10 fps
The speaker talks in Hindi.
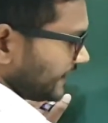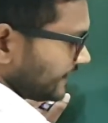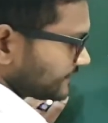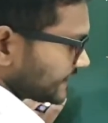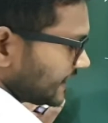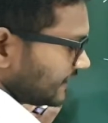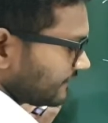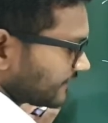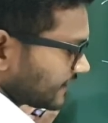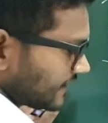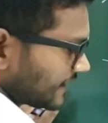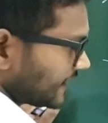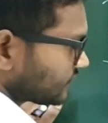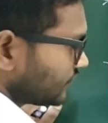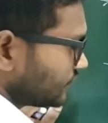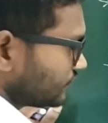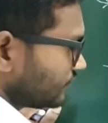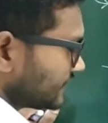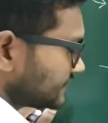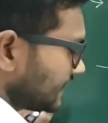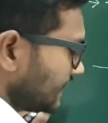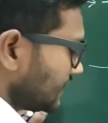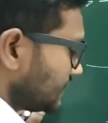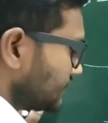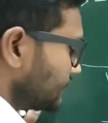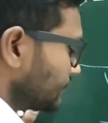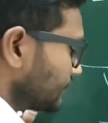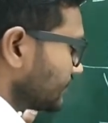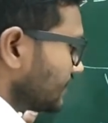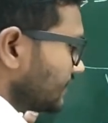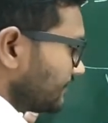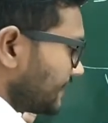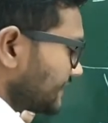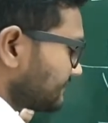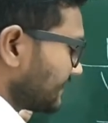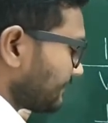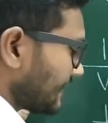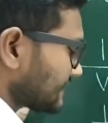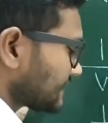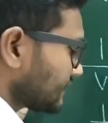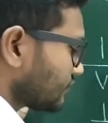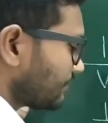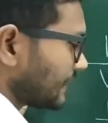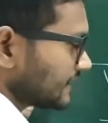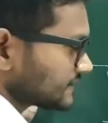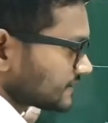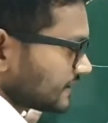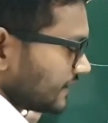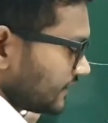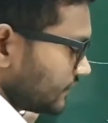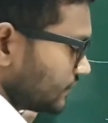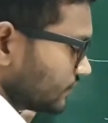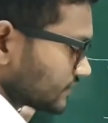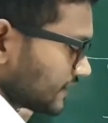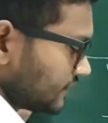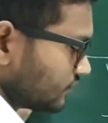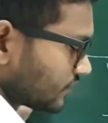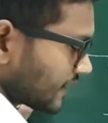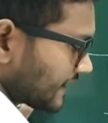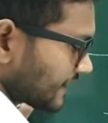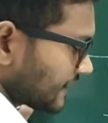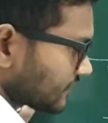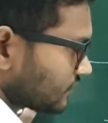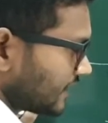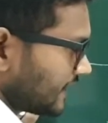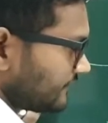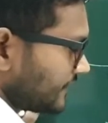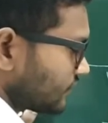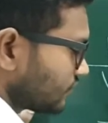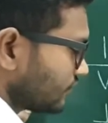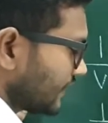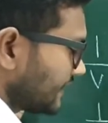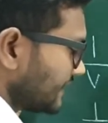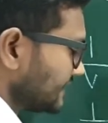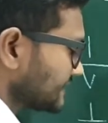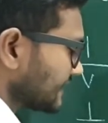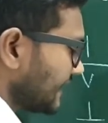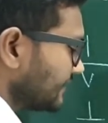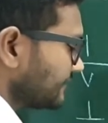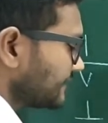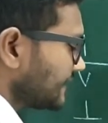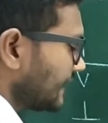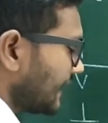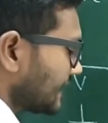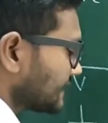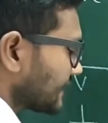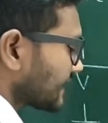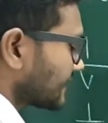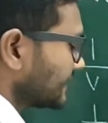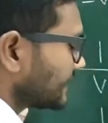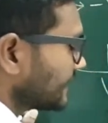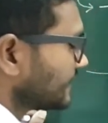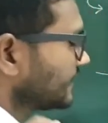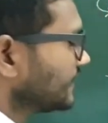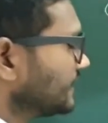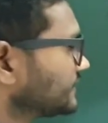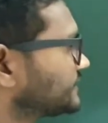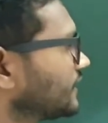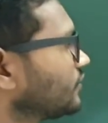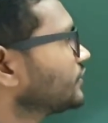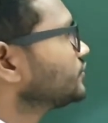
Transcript: अब एफ से एफ कटेगा तो यू बन जा यू बीच में प्लस है तो प्लस यू से यू कटेगा तो एफ इंटू वन इज़ एफ ये आ जाएगा ठीक है चलो